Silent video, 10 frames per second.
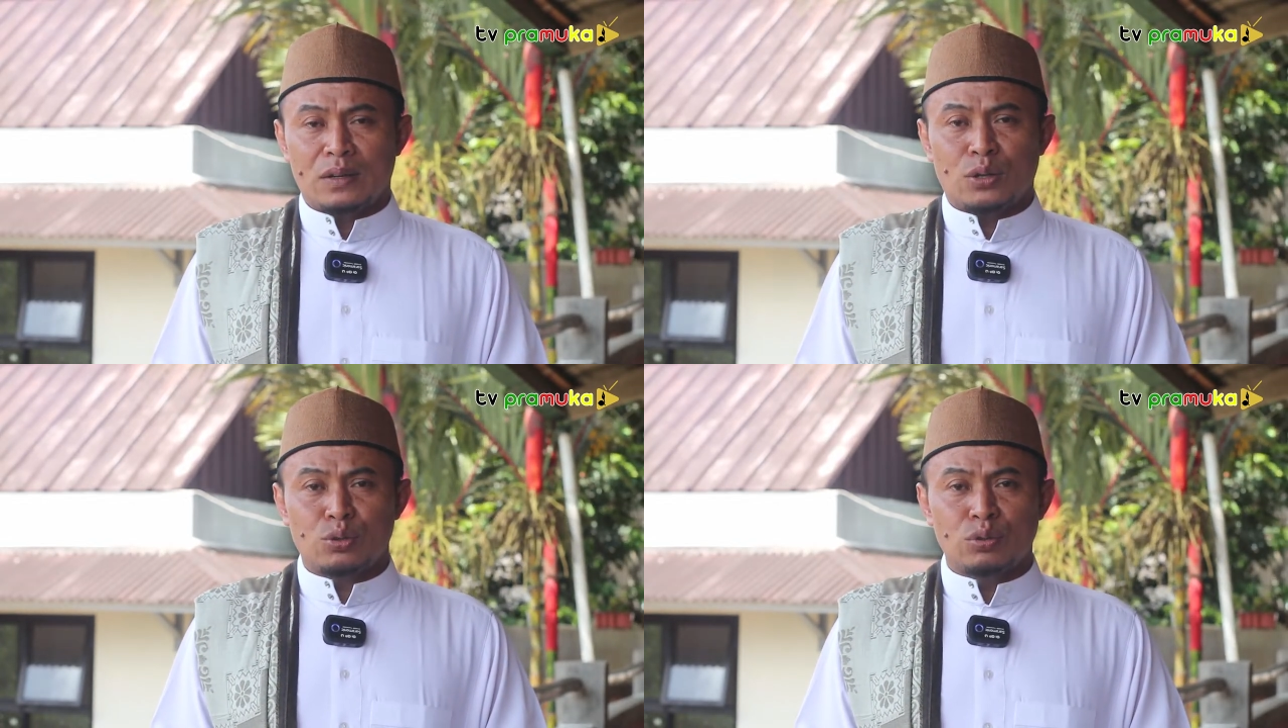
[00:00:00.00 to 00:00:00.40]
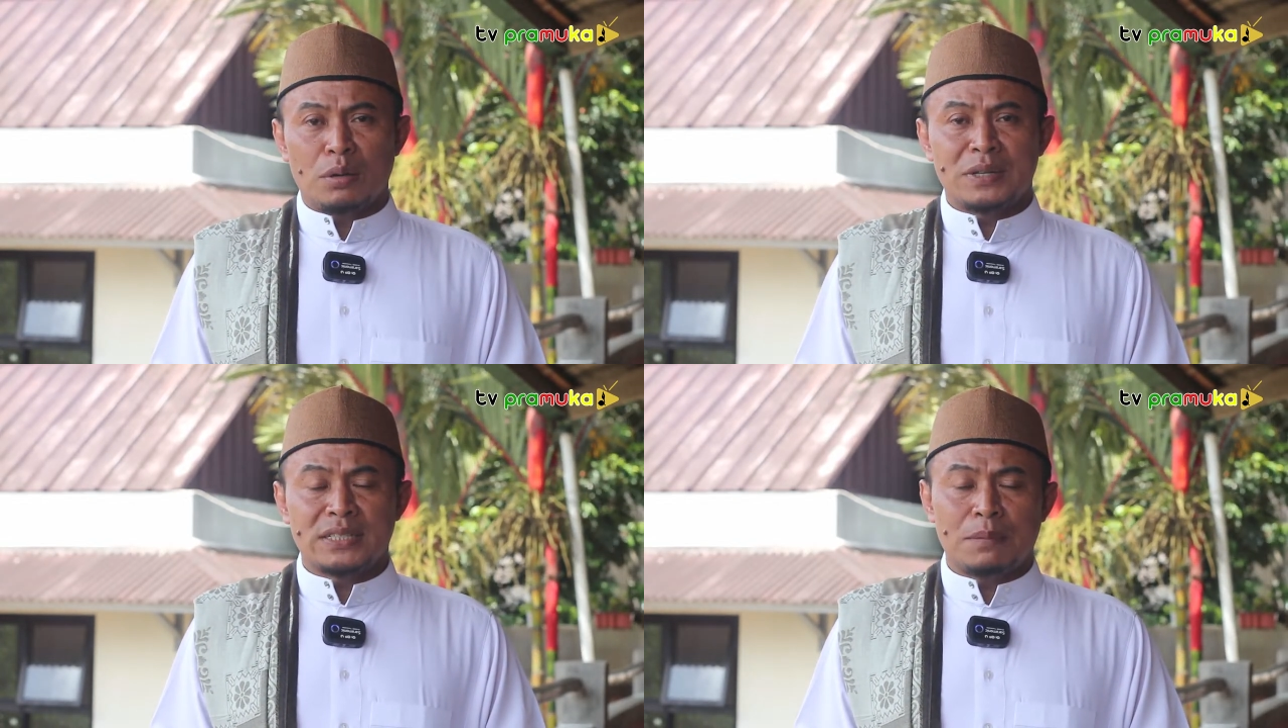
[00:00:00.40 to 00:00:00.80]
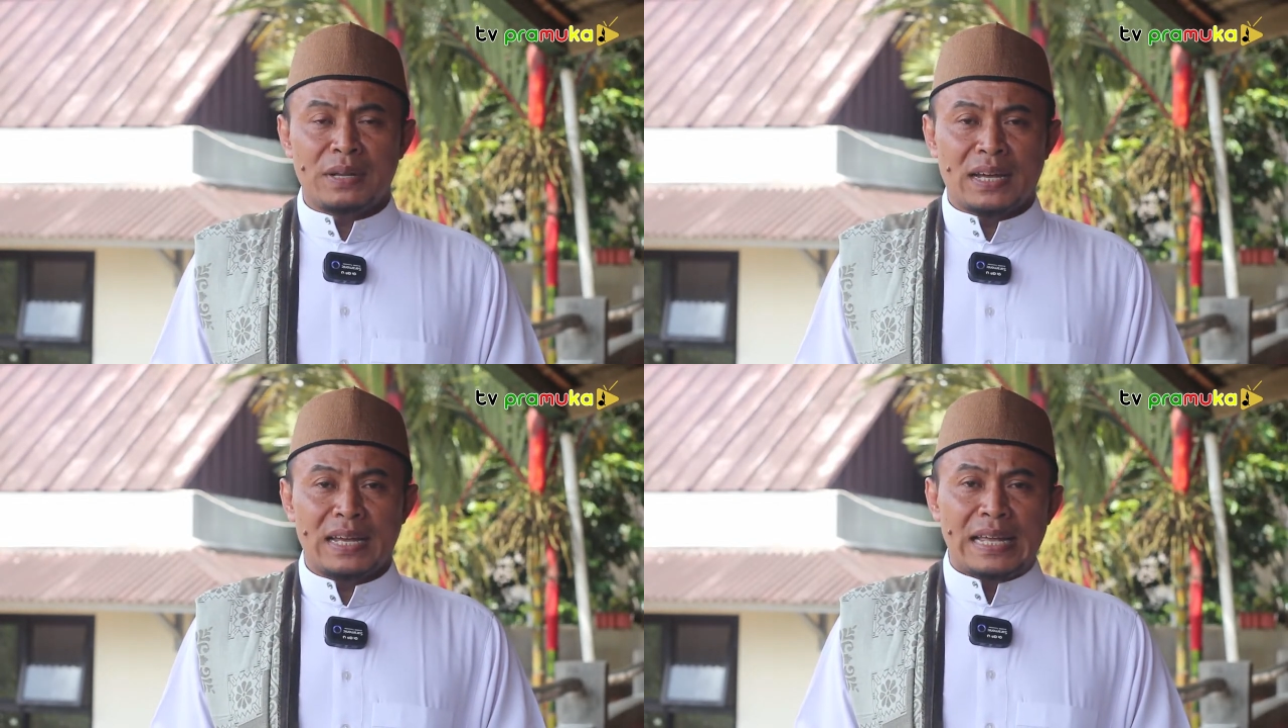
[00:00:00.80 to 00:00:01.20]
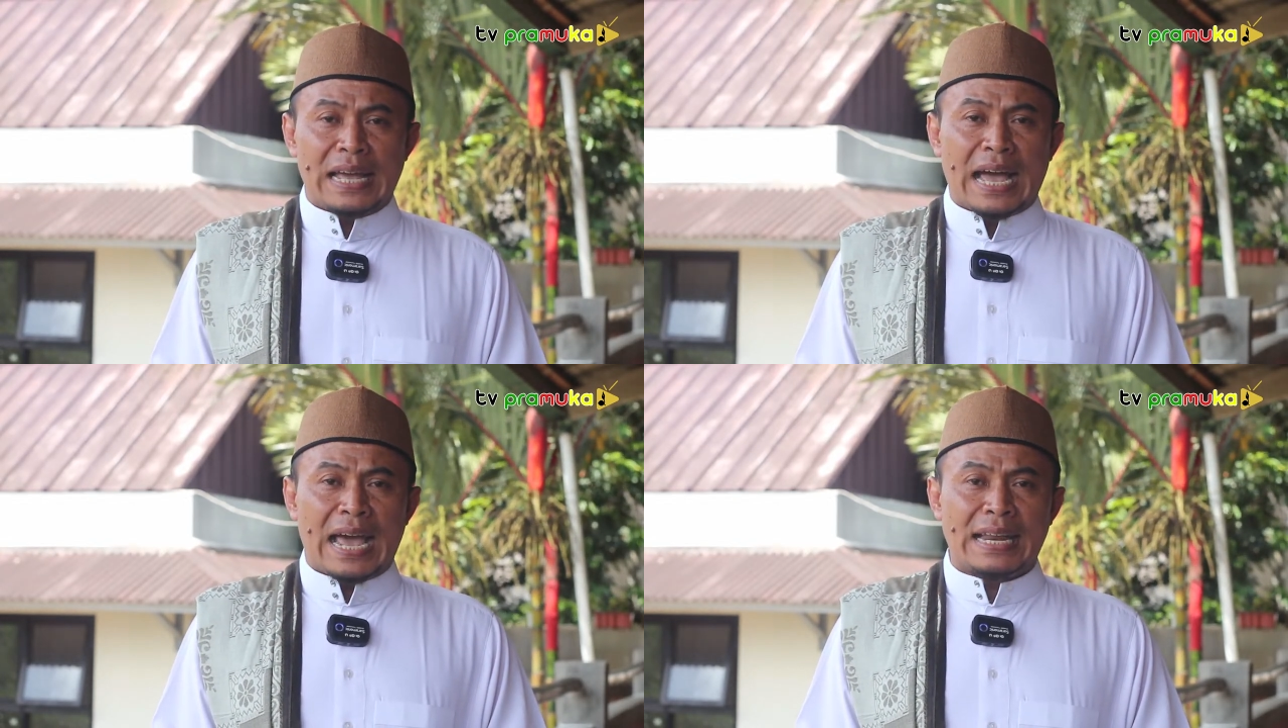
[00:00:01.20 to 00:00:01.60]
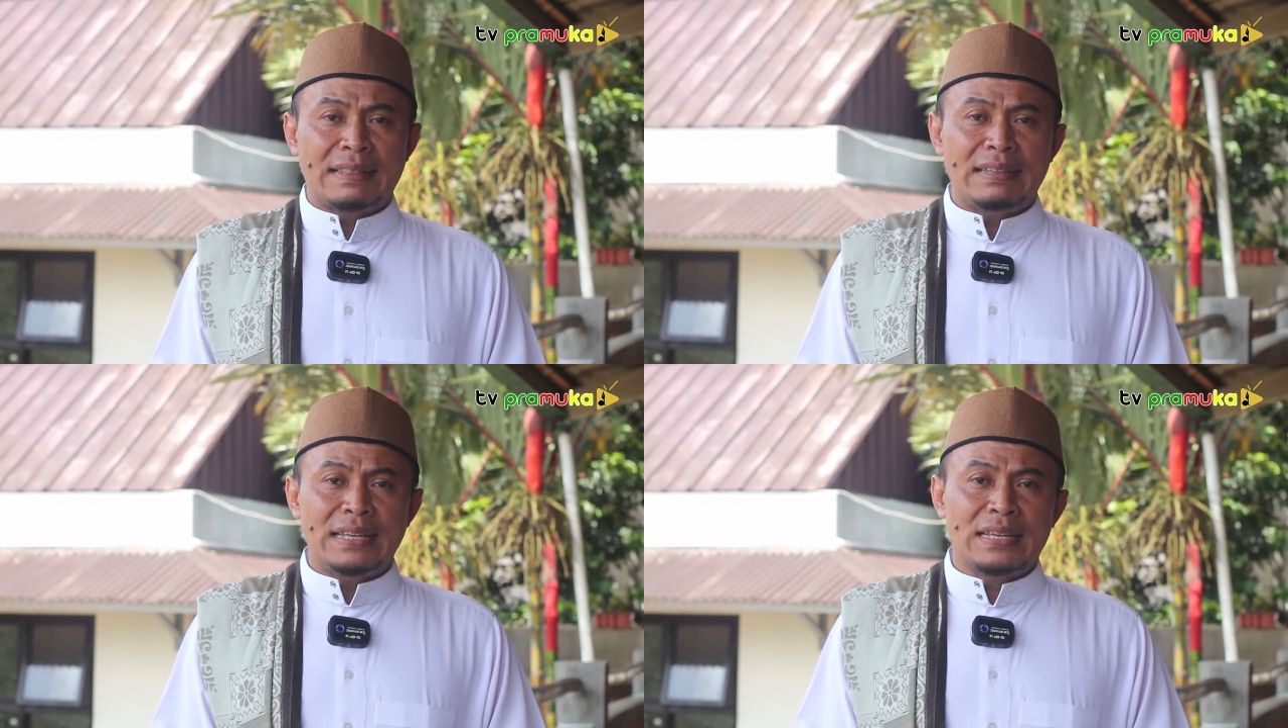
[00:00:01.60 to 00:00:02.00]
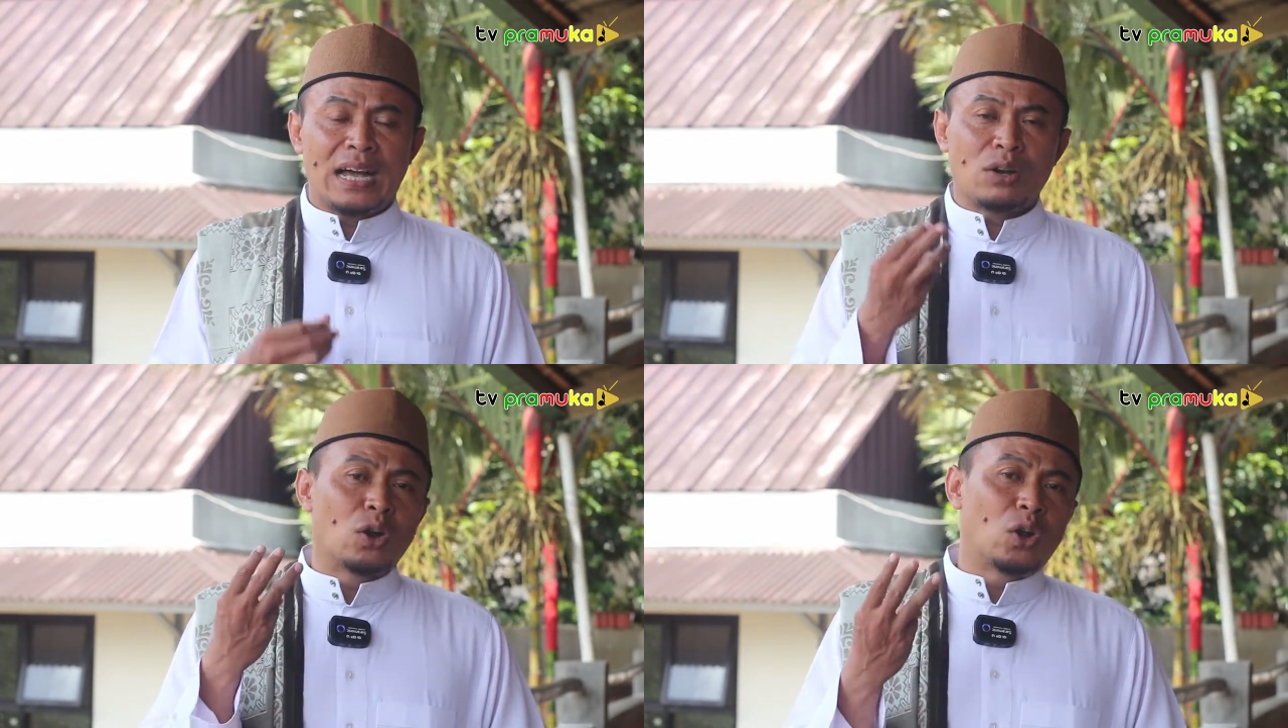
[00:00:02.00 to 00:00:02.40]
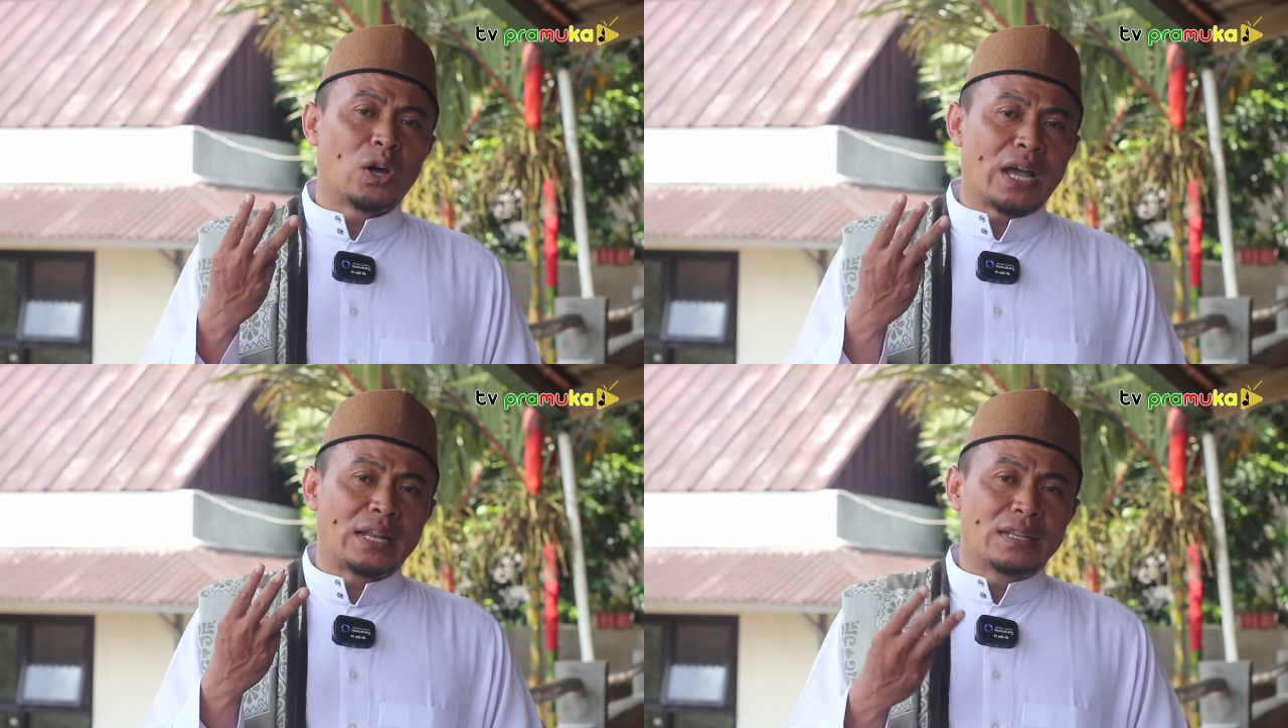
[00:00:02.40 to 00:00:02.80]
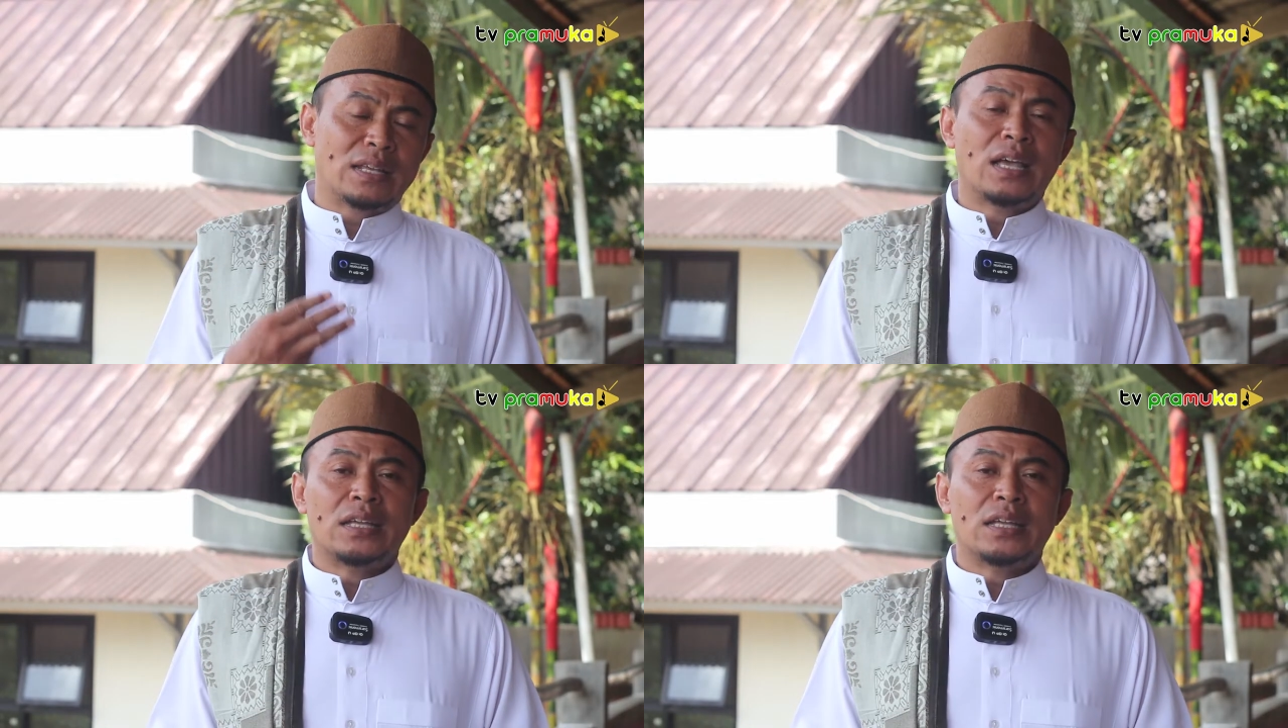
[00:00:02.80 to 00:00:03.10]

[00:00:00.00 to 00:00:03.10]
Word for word: Rasulullah bersabda, ada tiga golongan